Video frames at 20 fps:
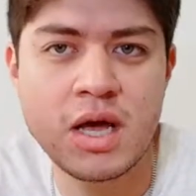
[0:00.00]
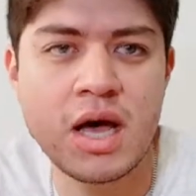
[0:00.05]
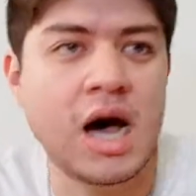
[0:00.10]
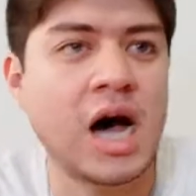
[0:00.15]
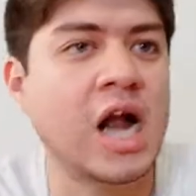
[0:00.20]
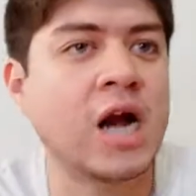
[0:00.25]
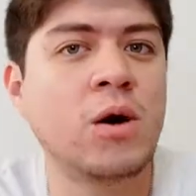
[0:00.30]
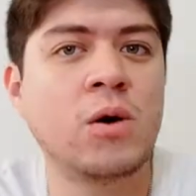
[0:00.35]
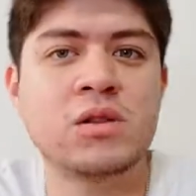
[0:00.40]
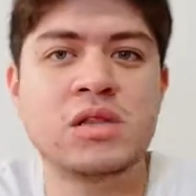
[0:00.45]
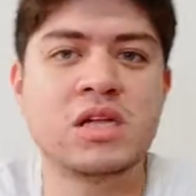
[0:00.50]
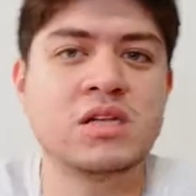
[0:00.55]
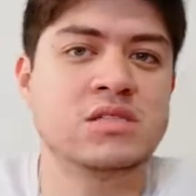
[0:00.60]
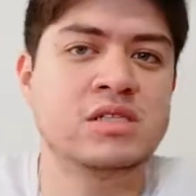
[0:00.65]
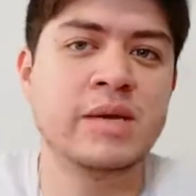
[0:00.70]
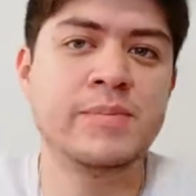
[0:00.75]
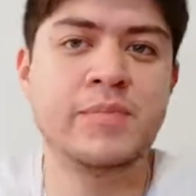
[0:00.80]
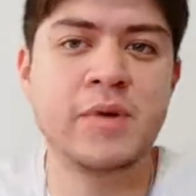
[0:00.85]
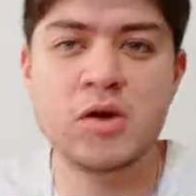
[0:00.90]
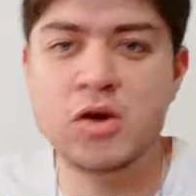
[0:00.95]
Algo tan
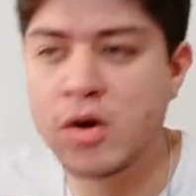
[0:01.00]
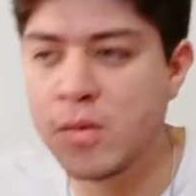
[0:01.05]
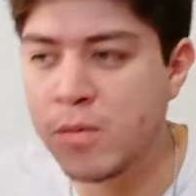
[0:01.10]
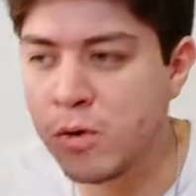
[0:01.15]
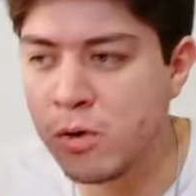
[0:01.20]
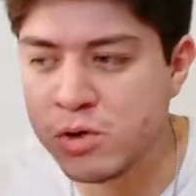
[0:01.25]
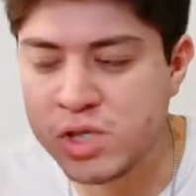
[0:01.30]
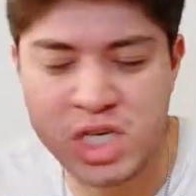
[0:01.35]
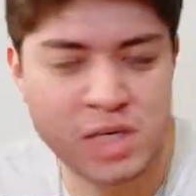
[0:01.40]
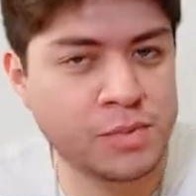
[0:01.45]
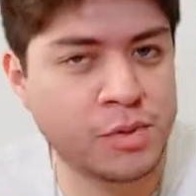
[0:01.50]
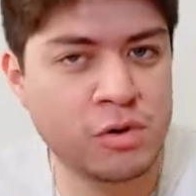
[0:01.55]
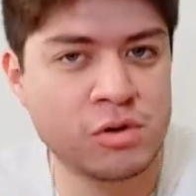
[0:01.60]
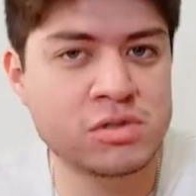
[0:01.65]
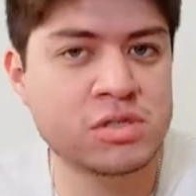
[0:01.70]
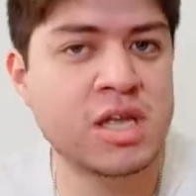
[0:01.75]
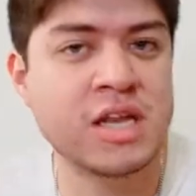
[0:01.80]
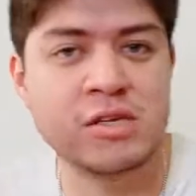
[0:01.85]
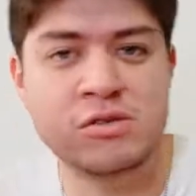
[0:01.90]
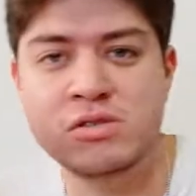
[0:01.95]
simple como luchar por los
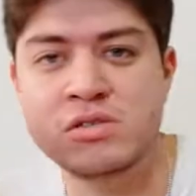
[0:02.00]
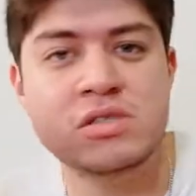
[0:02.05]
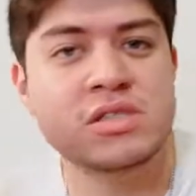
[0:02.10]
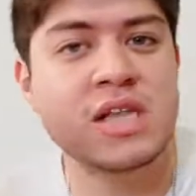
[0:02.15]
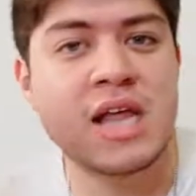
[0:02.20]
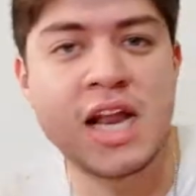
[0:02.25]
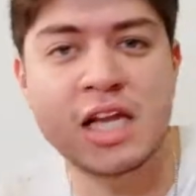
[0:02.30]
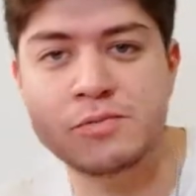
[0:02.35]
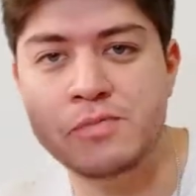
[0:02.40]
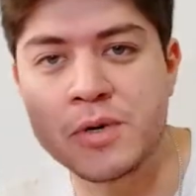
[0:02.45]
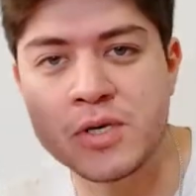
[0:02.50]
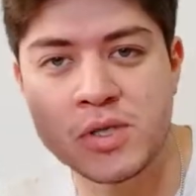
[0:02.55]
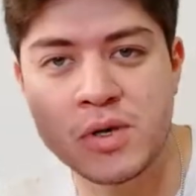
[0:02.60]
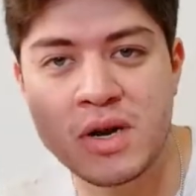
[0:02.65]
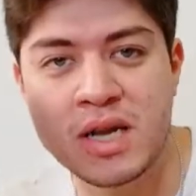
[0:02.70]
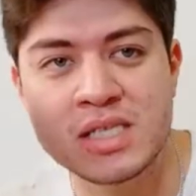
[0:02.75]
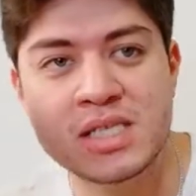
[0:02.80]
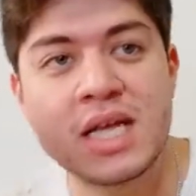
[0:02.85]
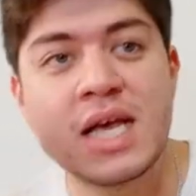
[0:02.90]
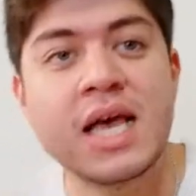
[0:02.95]
derechos de las
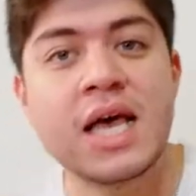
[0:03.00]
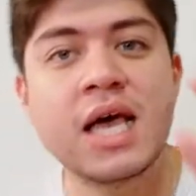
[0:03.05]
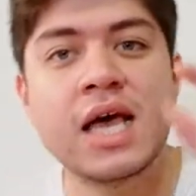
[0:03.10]
personas.